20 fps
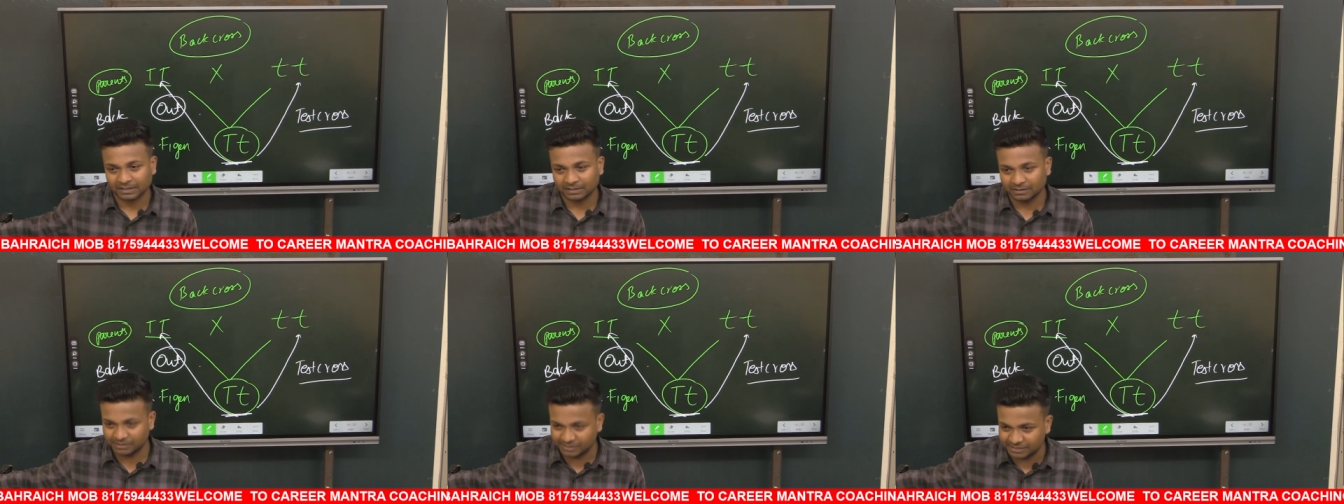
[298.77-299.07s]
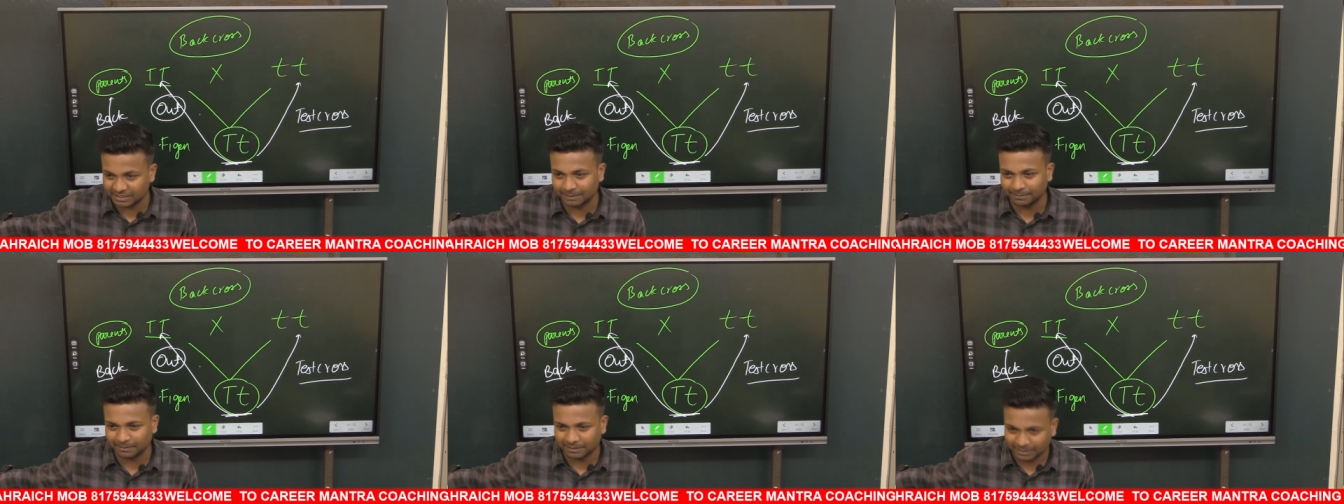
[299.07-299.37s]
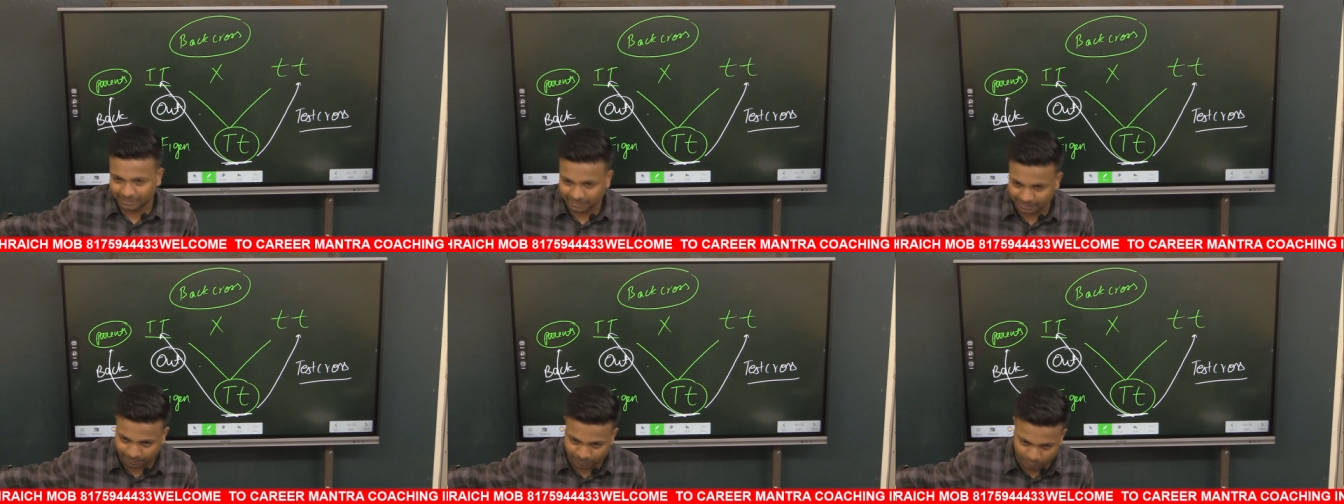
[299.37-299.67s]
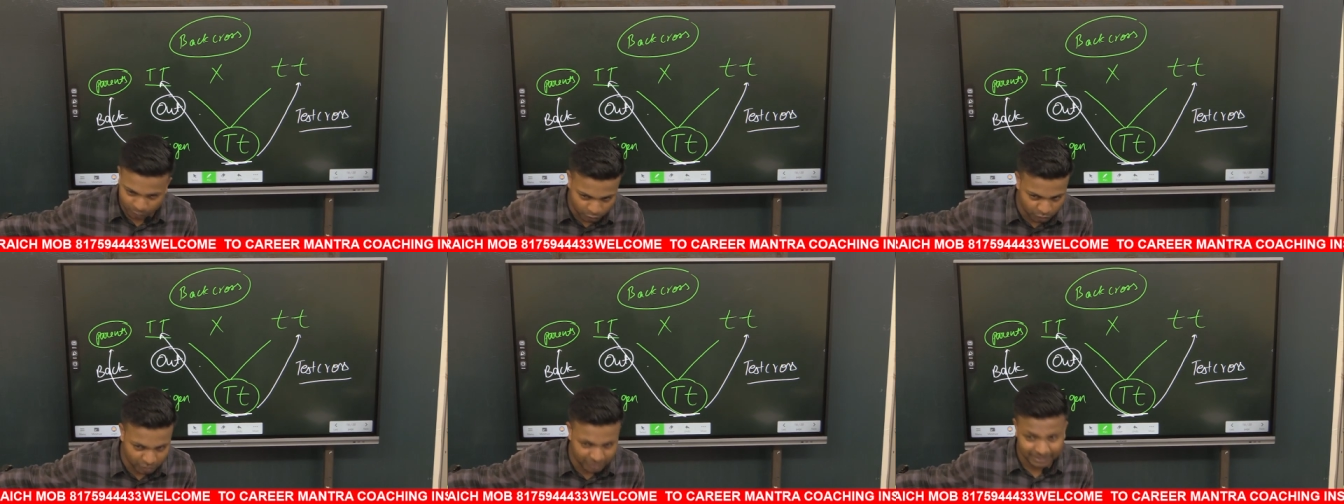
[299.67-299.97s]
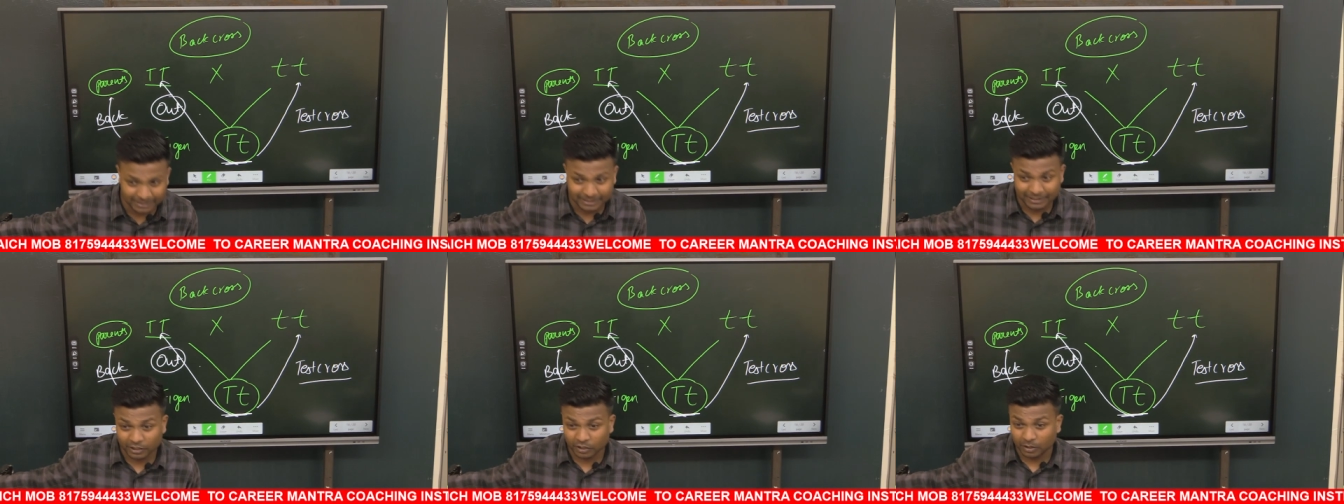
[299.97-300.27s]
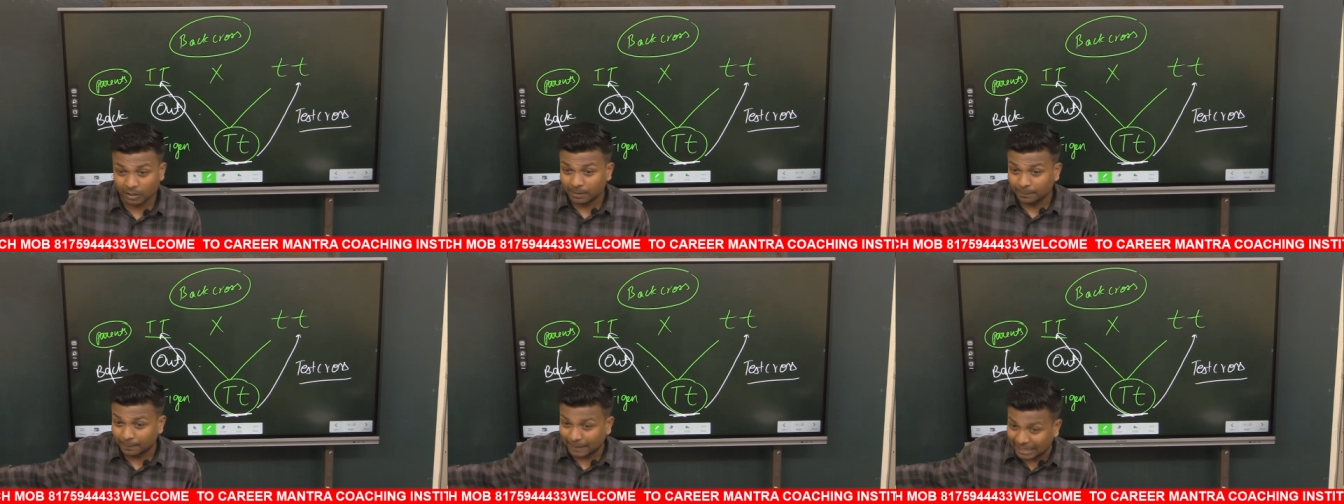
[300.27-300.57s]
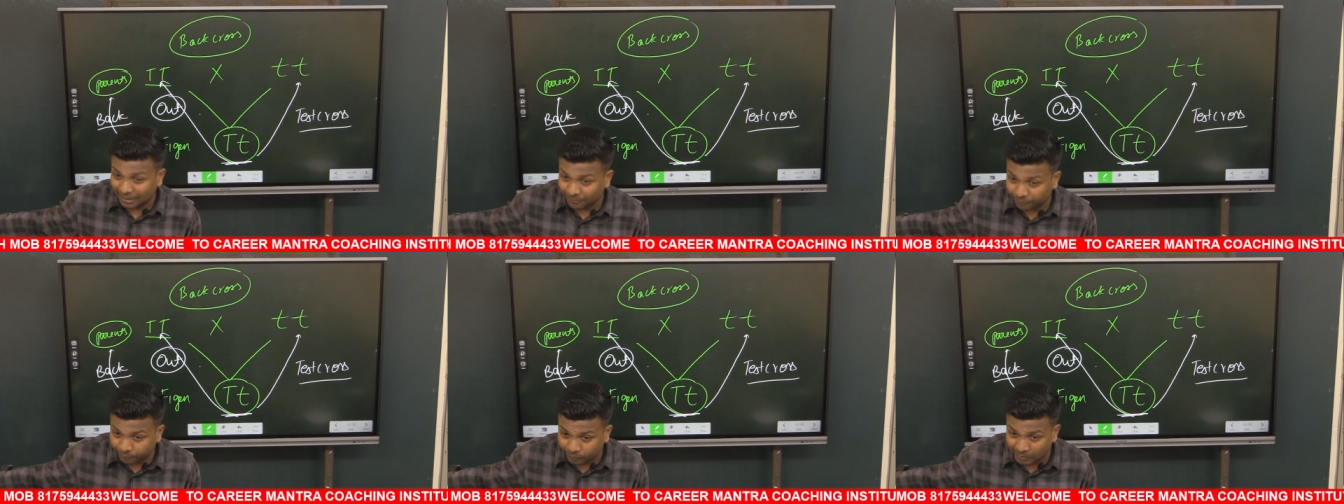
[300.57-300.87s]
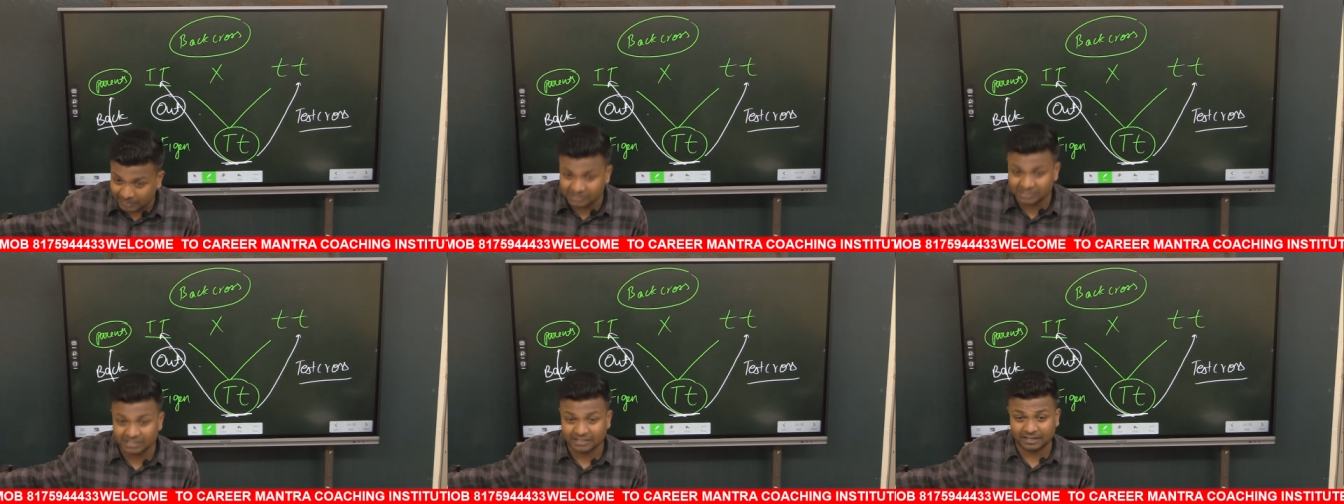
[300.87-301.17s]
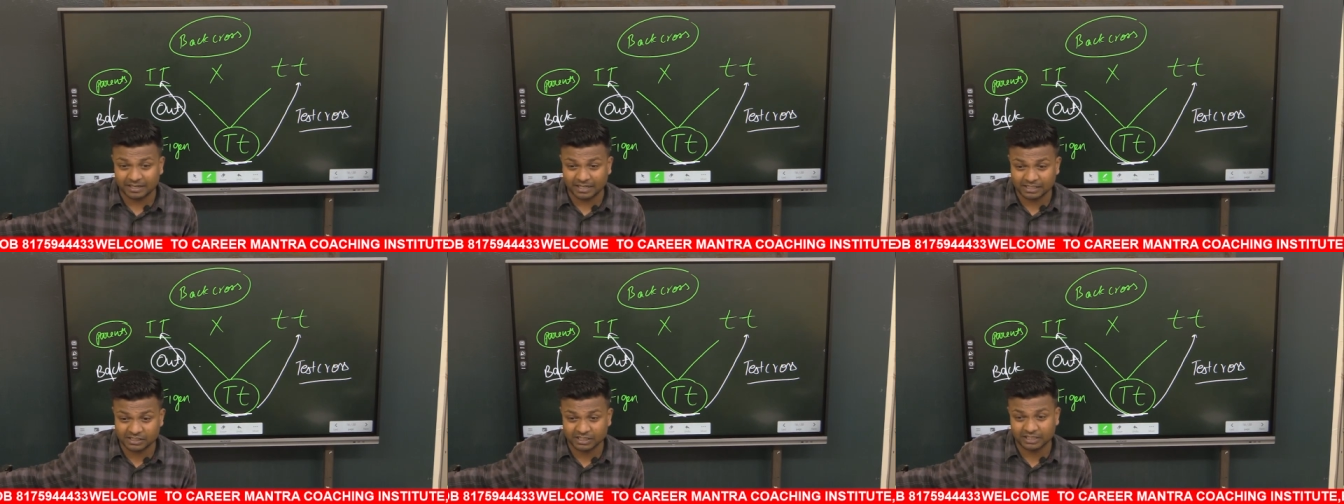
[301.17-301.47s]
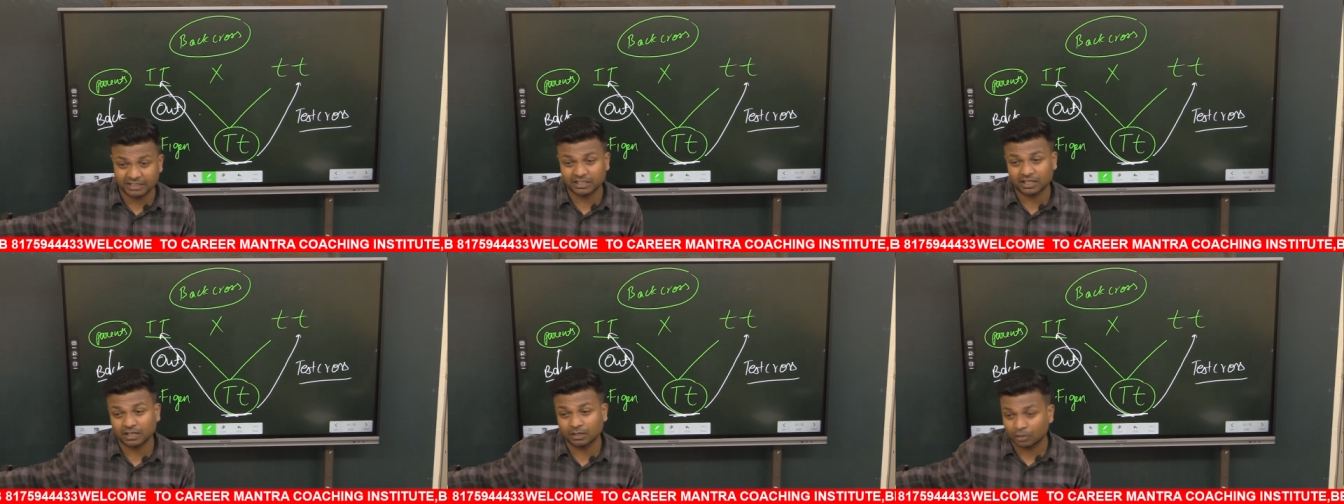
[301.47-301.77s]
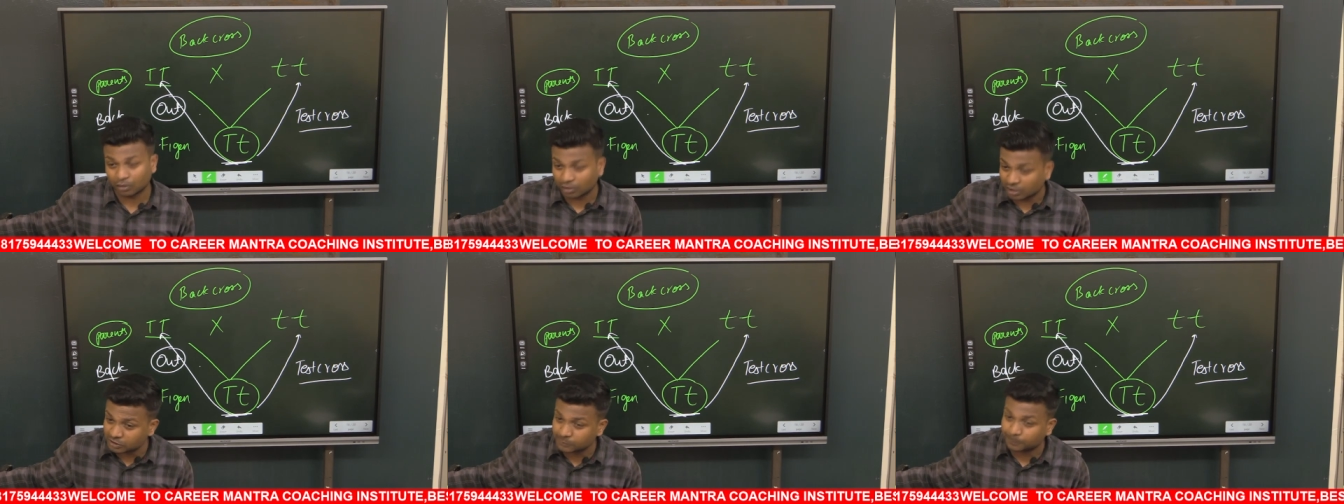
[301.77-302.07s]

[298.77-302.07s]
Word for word: जब हम लोग F1 जनरेशन का क्रॉस